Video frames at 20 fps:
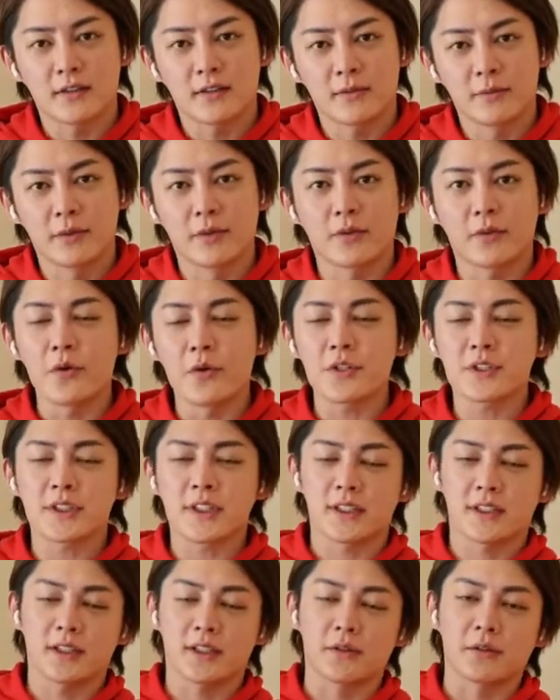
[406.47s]
もう個
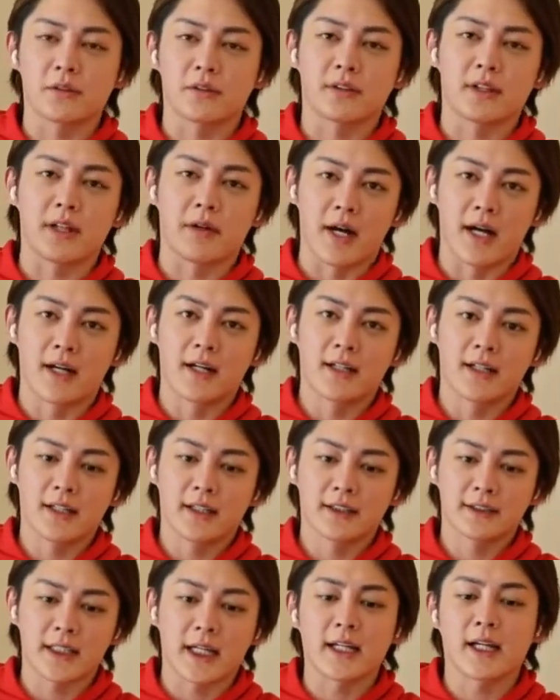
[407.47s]
人にとっては
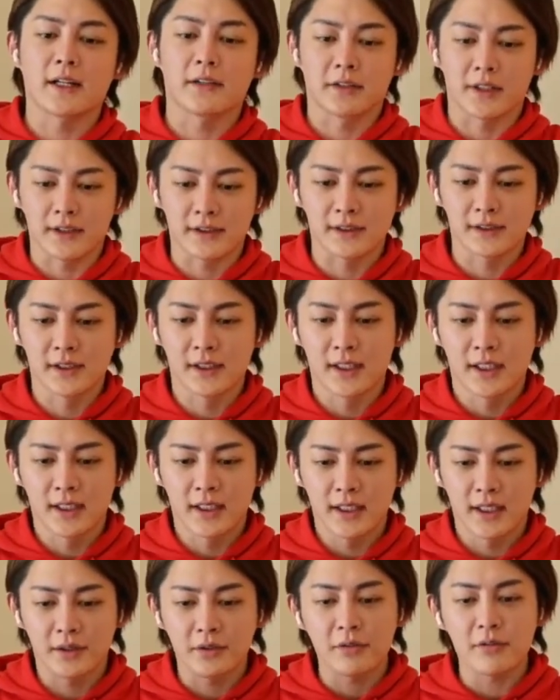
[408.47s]
最悪です。
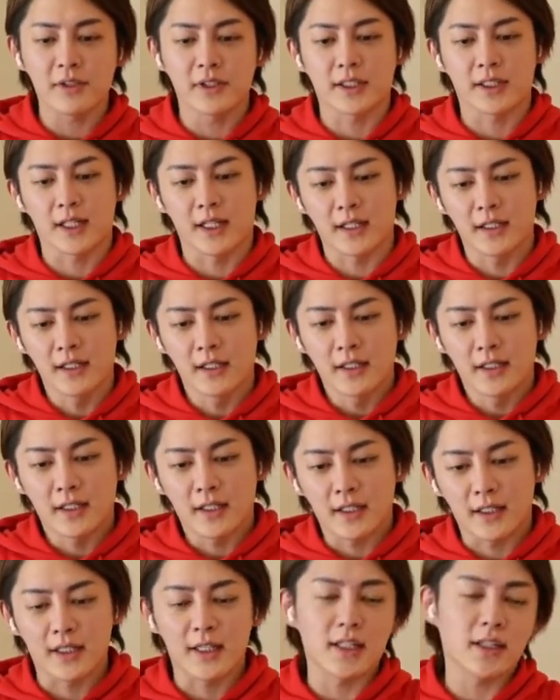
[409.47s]
特にね、
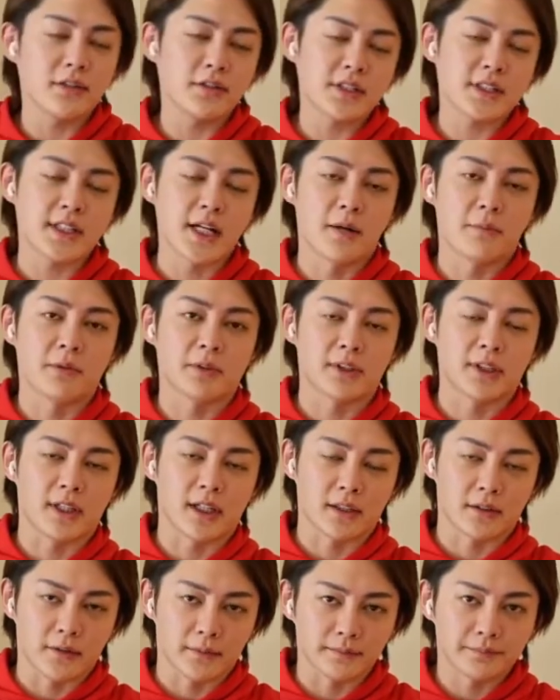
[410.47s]
金融資産を持って
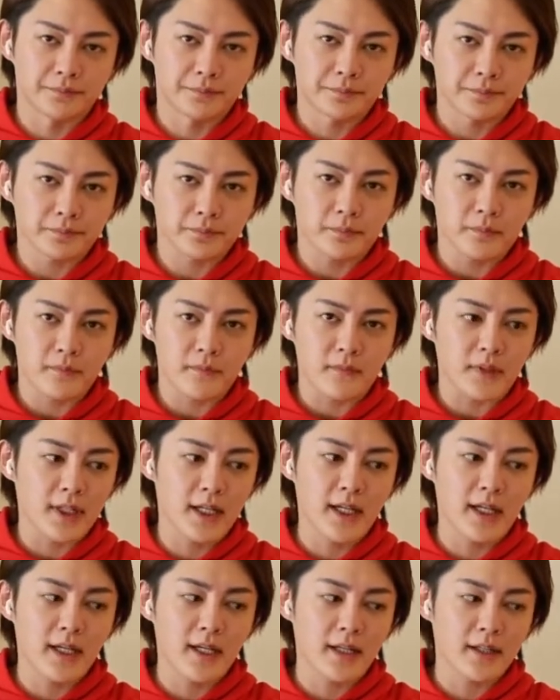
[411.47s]
ない人。
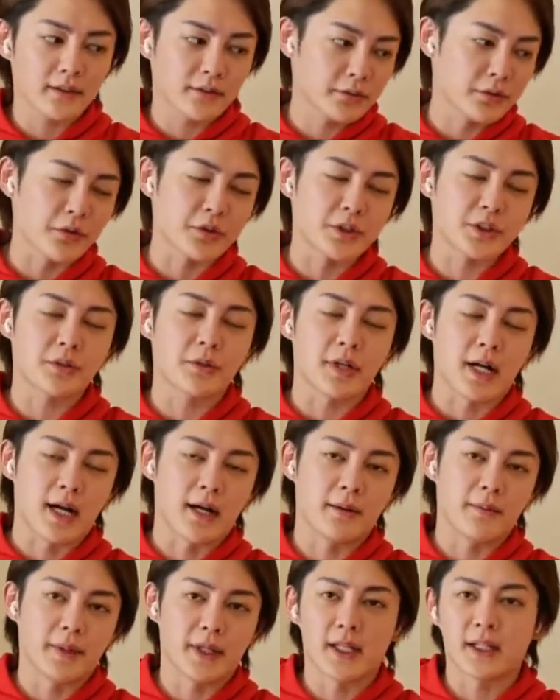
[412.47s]
えー、土地と
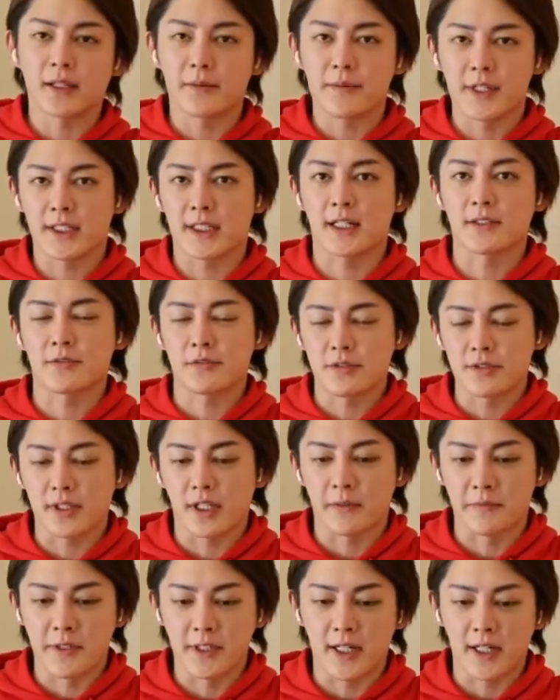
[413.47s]
か、何でもいいです。仮想通
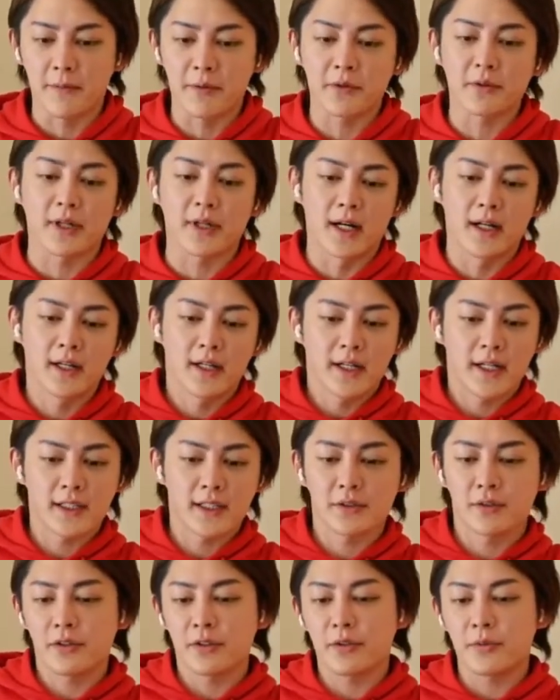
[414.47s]
貨でもいい。株とか、
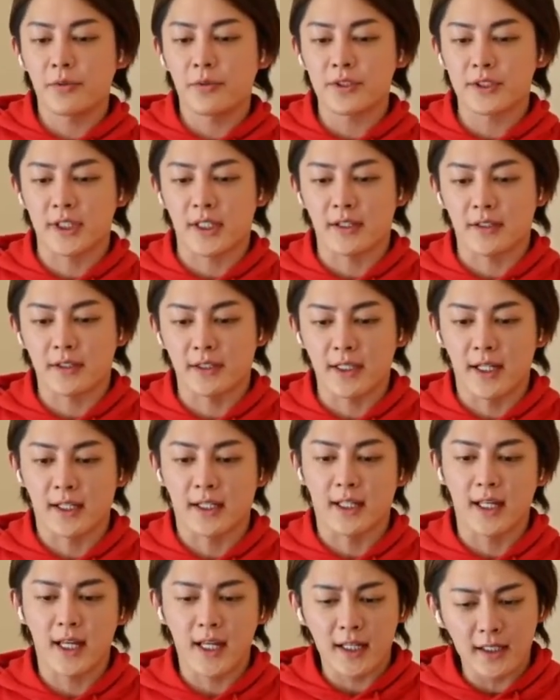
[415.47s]
えー、そういうものじゃなく
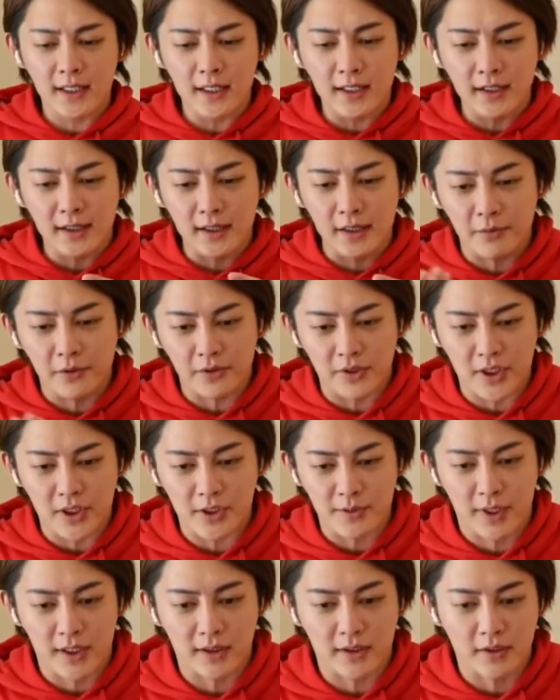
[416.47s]
て、現金で持って
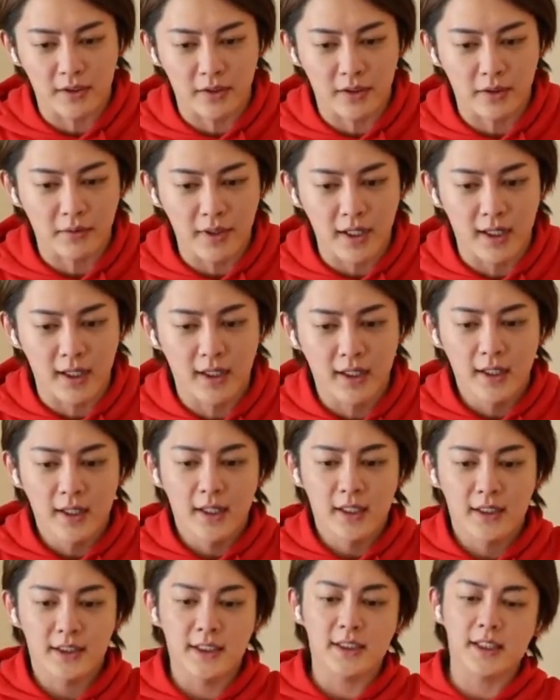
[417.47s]
しまってる人は、
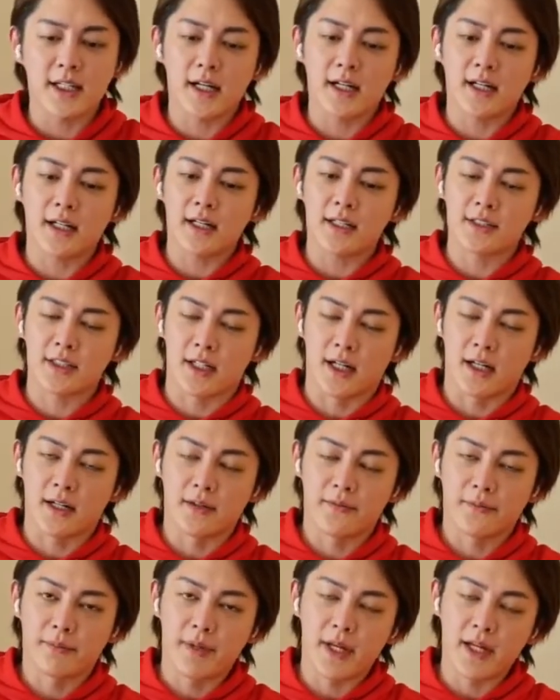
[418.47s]
資産価値が
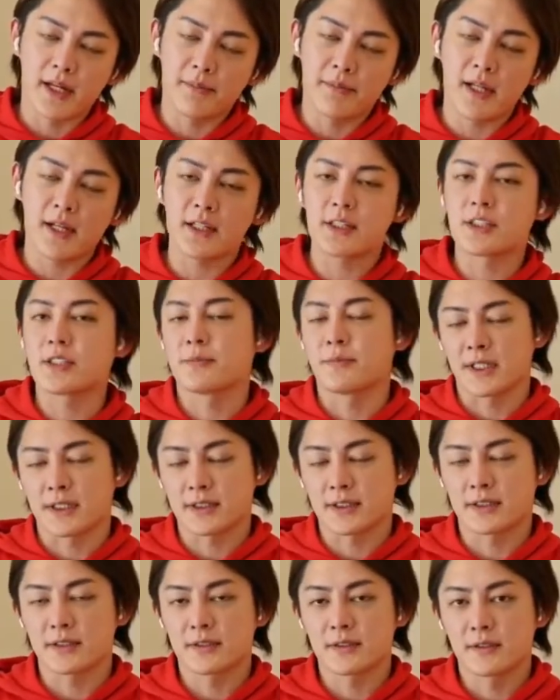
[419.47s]
目減りしま
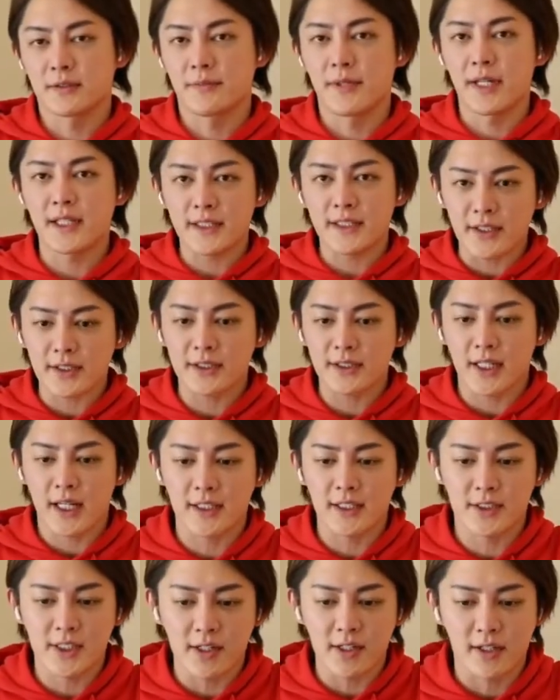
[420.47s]
す。めちゃくちゃ
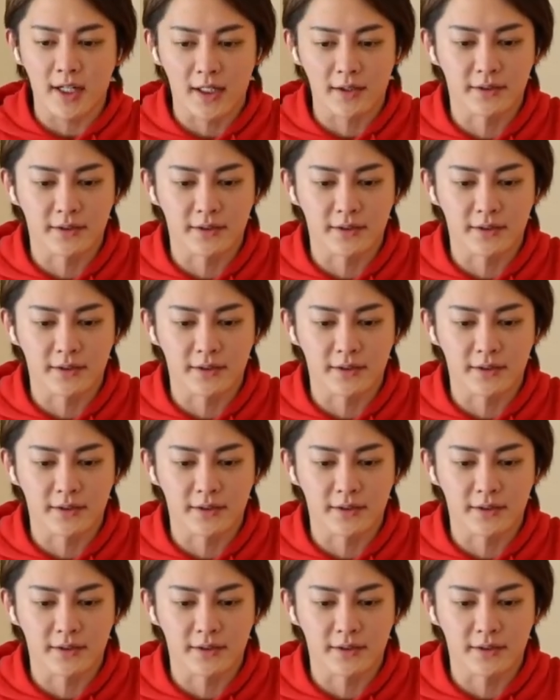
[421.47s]
減っちゃう可